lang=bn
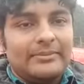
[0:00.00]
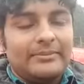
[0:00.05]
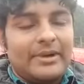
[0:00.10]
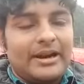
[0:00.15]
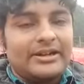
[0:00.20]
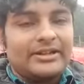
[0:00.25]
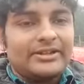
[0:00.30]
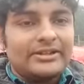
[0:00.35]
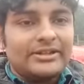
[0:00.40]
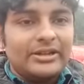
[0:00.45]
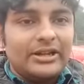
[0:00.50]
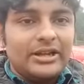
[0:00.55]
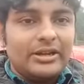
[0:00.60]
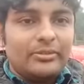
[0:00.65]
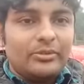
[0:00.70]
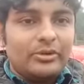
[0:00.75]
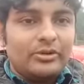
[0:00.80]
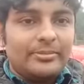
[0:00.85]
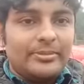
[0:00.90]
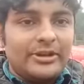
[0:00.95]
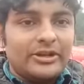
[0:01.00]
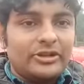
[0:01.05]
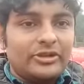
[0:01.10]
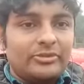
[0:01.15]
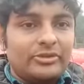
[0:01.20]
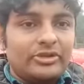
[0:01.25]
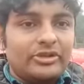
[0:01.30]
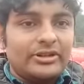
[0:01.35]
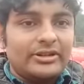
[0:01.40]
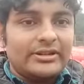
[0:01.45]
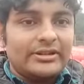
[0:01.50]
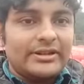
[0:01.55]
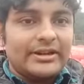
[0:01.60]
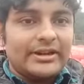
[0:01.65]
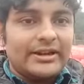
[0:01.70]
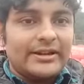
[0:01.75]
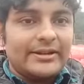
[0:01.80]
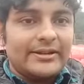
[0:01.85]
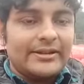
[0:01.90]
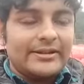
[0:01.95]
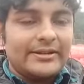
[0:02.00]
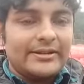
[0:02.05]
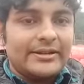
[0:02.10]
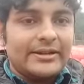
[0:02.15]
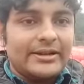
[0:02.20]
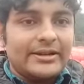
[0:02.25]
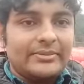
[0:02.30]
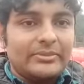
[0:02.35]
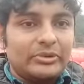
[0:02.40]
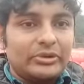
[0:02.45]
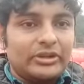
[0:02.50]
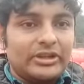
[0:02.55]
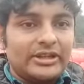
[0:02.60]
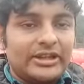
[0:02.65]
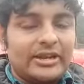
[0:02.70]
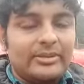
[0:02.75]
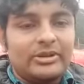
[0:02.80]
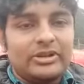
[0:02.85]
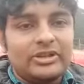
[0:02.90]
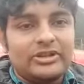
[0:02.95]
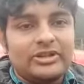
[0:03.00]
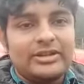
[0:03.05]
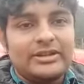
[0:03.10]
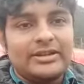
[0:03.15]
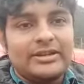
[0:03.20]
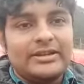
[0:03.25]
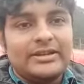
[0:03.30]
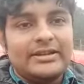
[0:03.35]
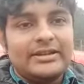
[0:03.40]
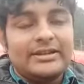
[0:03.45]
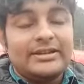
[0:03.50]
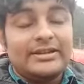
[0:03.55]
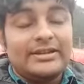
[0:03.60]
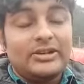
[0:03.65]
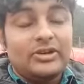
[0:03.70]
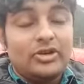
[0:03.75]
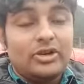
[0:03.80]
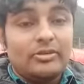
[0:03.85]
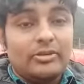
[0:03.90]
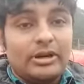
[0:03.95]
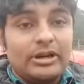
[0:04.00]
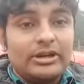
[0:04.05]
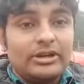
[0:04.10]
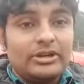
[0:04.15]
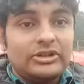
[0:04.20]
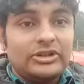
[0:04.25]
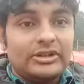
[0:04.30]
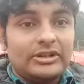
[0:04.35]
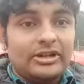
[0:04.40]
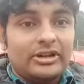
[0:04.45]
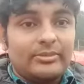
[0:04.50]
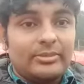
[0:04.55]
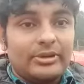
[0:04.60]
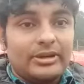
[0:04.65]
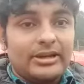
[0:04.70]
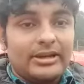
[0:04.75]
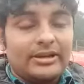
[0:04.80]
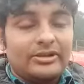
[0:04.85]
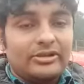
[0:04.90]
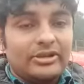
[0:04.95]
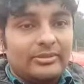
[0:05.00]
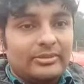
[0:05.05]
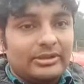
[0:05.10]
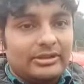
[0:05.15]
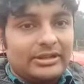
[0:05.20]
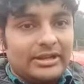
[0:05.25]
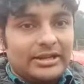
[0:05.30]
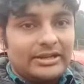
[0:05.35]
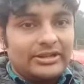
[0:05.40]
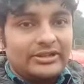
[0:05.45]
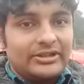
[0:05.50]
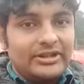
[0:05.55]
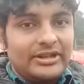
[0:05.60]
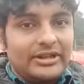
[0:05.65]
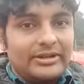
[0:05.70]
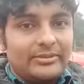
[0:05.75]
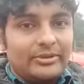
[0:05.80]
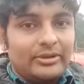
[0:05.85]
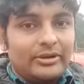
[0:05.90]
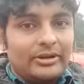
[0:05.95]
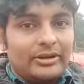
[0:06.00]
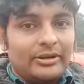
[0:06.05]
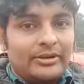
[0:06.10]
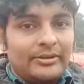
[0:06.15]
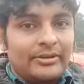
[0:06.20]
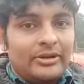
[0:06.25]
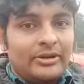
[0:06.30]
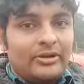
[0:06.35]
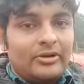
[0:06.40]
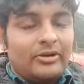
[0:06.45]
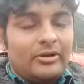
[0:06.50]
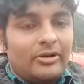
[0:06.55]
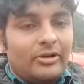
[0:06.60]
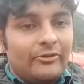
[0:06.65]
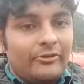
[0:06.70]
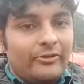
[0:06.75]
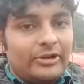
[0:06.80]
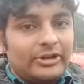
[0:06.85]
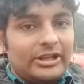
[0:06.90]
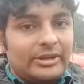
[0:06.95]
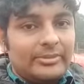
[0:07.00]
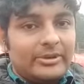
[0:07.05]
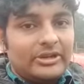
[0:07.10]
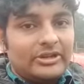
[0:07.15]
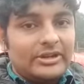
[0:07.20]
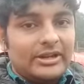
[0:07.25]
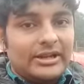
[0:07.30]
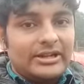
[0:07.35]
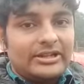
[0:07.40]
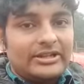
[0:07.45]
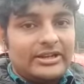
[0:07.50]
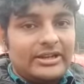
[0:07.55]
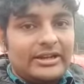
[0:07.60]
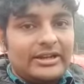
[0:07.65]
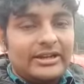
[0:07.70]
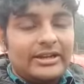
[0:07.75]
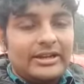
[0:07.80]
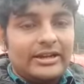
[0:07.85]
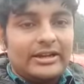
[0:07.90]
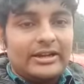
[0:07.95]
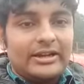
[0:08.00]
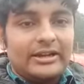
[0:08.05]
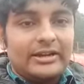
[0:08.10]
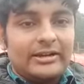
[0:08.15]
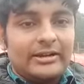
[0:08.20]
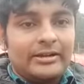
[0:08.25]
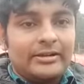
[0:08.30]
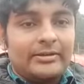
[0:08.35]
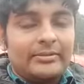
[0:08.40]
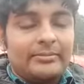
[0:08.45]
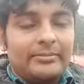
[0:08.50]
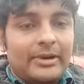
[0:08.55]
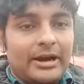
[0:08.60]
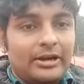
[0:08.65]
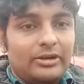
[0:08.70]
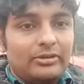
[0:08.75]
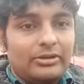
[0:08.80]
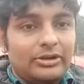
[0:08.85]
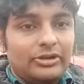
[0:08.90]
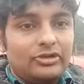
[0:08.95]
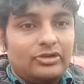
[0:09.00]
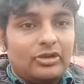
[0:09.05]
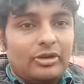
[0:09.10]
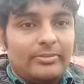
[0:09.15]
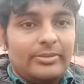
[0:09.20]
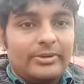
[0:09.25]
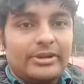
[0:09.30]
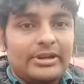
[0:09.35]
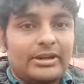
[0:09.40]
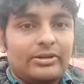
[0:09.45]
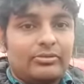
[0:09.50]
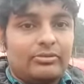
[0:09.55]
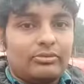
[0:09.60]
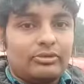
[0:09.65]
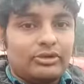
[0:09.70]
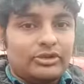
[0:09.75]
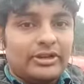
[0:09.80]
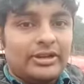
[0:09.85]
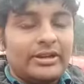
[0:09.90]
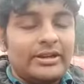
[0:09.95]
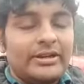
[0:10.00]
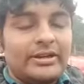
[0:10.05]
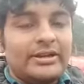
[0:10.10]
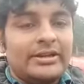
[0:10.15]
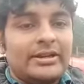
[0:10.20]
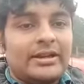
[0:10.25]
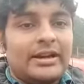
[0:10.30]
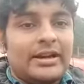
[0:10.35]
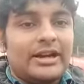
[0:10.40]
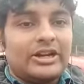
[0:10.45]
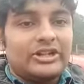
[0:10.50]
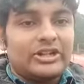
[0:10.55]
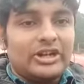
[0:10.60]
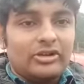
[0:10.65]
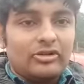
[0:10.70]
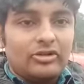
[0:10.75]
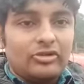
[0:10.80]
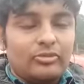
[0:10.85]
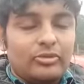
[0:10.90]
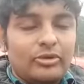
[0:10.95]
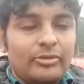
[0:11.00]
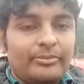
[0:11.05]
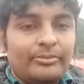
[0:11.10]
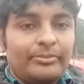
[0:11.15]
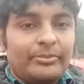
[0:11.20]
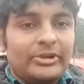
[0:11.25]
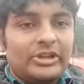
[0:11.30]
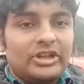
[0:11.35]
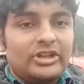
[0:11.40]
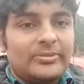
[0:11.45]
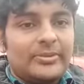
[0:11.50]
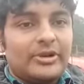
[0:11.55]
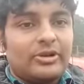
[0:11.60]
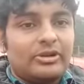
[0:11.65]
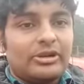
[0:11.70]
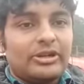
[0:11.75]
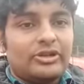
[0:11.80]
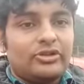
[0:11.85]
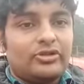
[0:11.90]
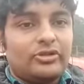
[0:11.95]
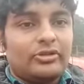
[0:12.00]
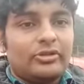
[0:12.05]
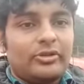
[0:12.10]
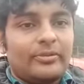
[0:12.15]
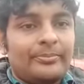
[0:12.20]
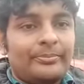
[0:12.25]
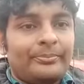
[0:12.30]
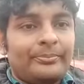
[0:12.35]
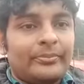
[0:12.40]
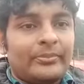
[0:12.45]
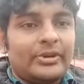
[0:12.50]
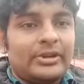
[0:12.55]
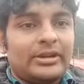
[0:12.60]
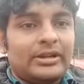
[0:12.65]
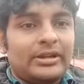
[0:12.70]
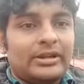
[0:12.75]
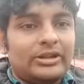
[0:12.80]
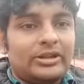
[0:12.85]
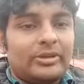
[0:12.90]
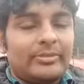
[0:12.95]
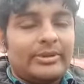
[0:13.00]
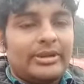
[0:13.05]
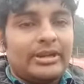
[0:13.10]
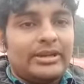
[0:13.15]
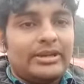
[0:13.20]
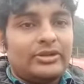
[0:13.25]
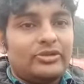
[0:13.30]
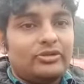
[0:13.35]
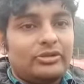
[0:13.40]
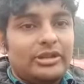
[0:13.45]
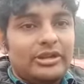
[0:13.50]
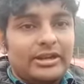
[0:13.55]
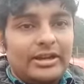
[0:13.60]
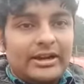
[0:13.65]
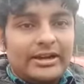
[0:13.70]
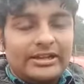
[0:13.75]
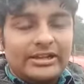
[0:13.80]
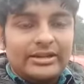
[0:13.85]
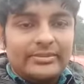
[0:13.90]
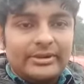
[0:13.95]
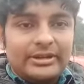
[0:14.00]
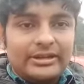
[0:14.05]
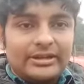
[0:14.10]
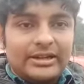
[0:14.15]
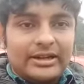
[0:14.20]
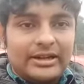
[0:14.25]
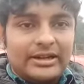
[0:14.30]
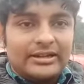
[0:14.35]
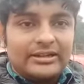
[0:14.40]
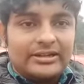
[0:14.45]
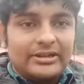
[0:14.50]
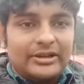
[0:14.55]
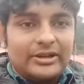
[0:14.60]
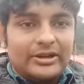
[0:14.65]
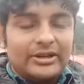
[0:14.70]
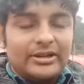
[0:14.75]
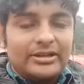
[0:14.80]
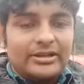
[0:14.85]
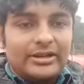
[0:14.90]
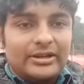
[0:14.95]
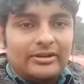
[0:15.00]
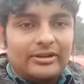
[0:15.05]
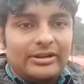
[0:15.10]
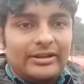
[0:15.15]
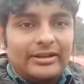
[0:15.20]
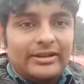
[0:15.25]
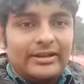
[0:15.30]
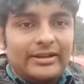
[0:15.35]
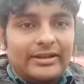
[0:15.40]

মার্সেলে এবং পেরসোভিচের মধ্যে কেমিস্ট্রি কীরকম হয় সেটার অপেক্ষায় কিন্তু আমরা থাকছি এবং হোপ ফর দ্য বেস্ট আজকে ভালো কিছু অপেক্ষা করছে আশা করব ইস্টবেঙ্গলের জন্য তবে যদি হায়দ্রাবাদকে হারাতে হয় তাহলে